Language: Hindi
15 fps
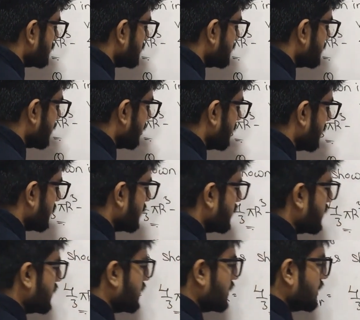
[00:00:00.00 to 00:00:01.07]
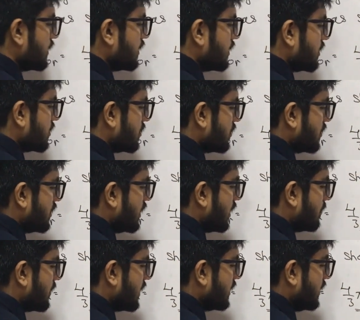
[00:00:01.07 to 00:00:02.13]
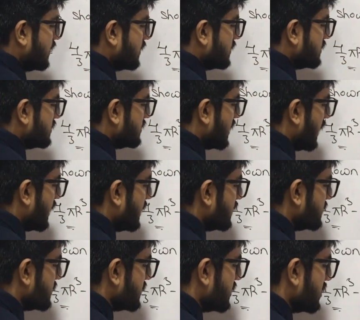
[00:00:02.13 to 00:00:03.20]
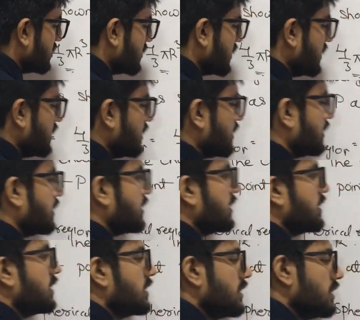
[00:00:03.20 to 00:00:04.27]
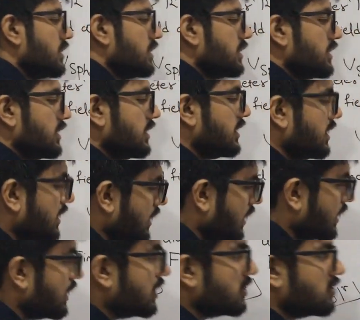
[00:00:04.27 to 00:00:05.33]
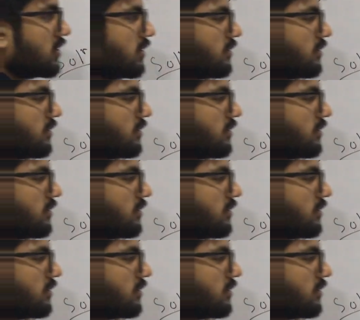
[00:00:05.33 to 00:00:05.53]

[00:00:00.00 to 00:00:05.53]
सेवन तो ये हमारी चार्ज डेंसिटी हो गई ठीक है तो